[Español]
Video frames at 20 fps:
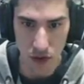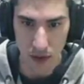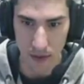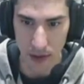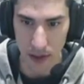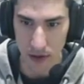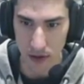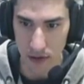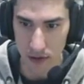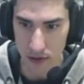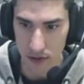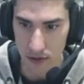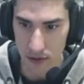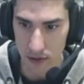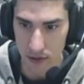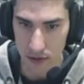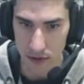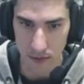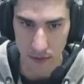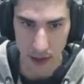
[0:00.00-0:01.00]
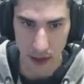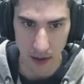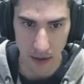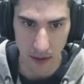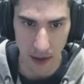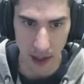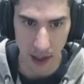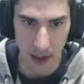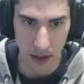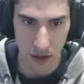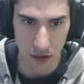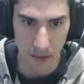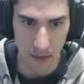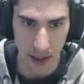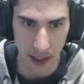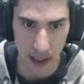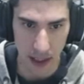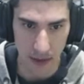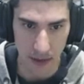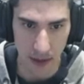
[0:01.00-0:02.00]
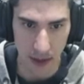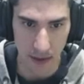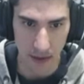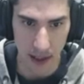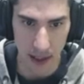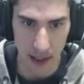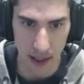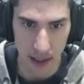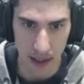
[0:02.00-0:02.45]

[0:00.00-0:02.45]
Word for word: de abellón bajar esto para que se vea bien.